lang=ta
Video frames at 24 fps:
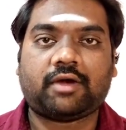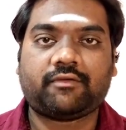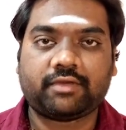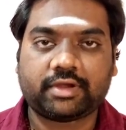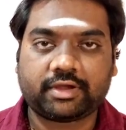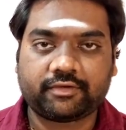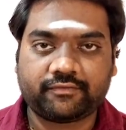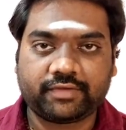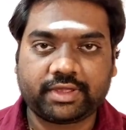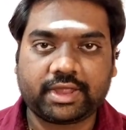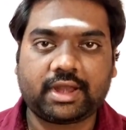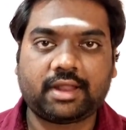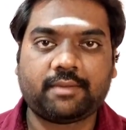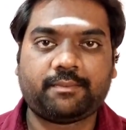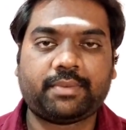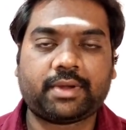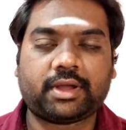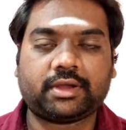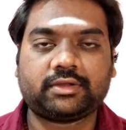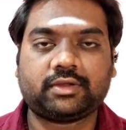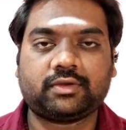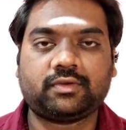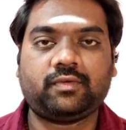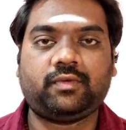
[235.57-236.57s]
அவங்க வேலை
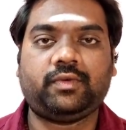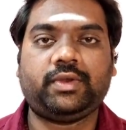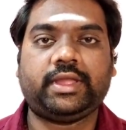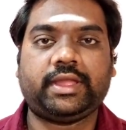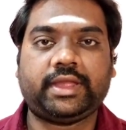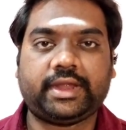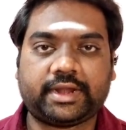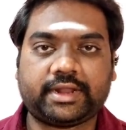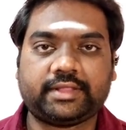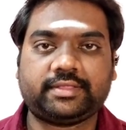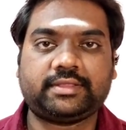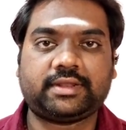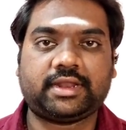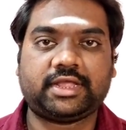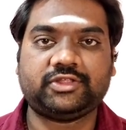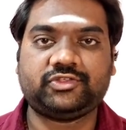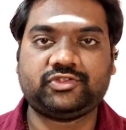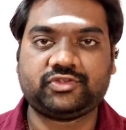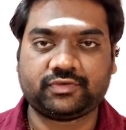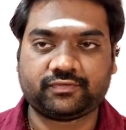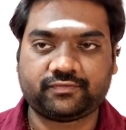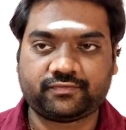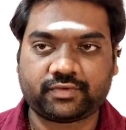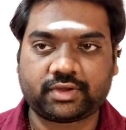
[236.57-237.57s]
பார்க்கக்கூடிய இடத்துல
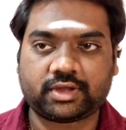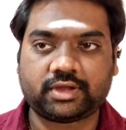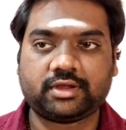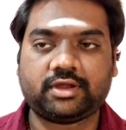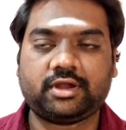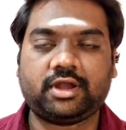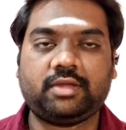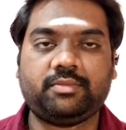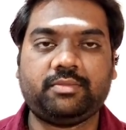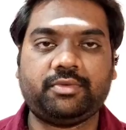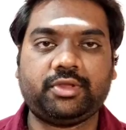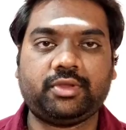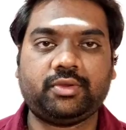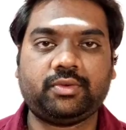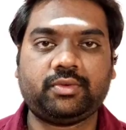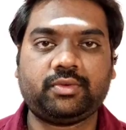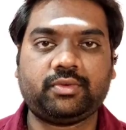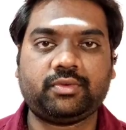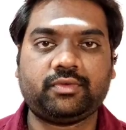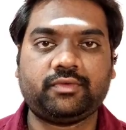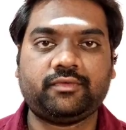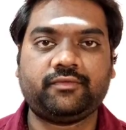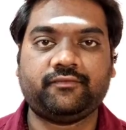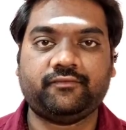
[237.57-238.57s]

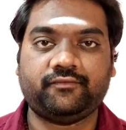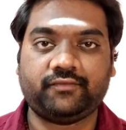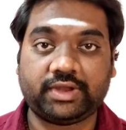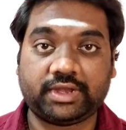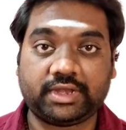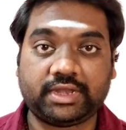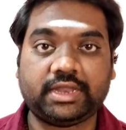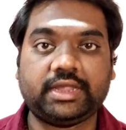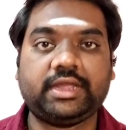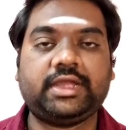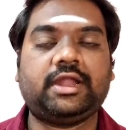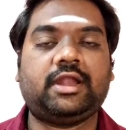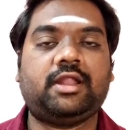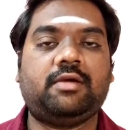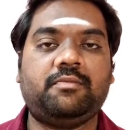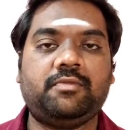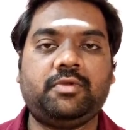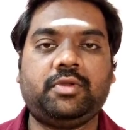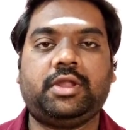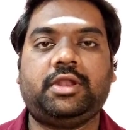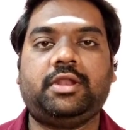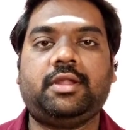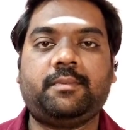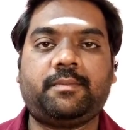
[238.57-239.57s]
செவ்வாய்க்கிழமையும்
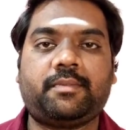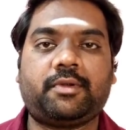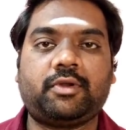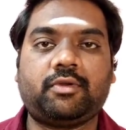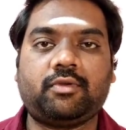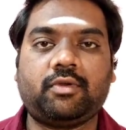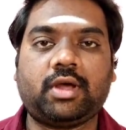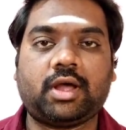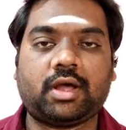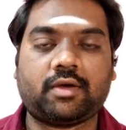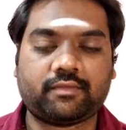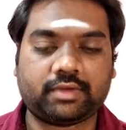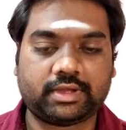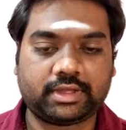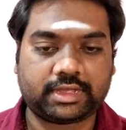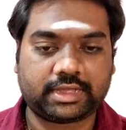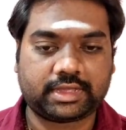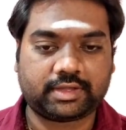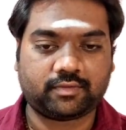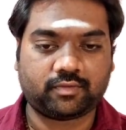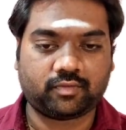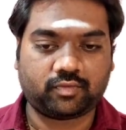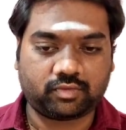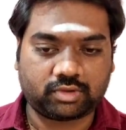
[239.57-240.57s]
வெள்ளிக்கிழமையும் என்ன பண்ணணும் அவங்க
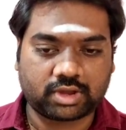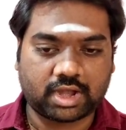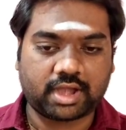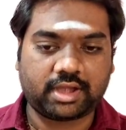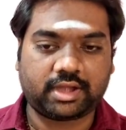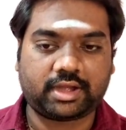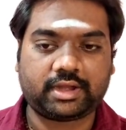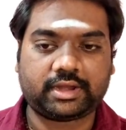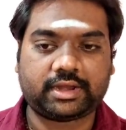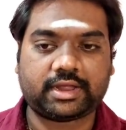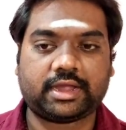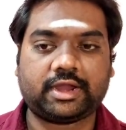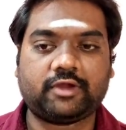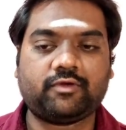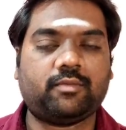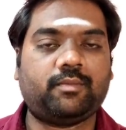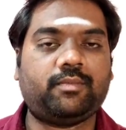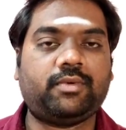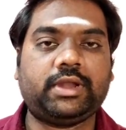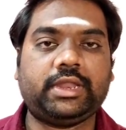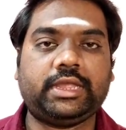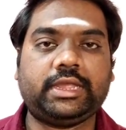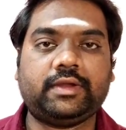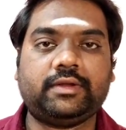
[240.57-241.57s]
உட்காண்ட்ருக்காங்க
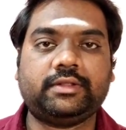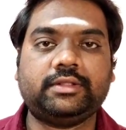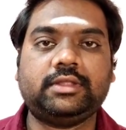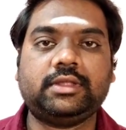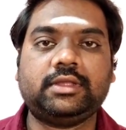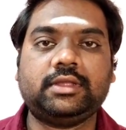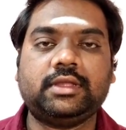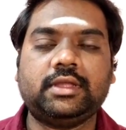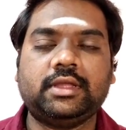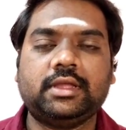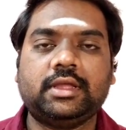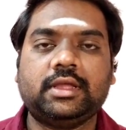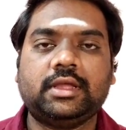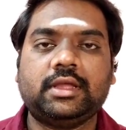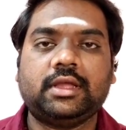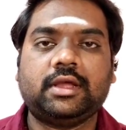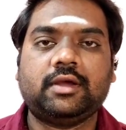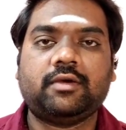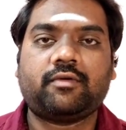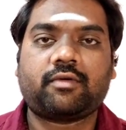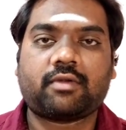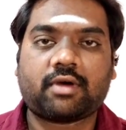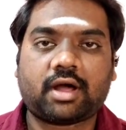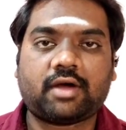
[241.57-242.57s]
இப்போ நீங்கள் வந்து
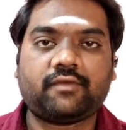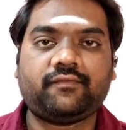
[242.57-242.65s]
ஒரு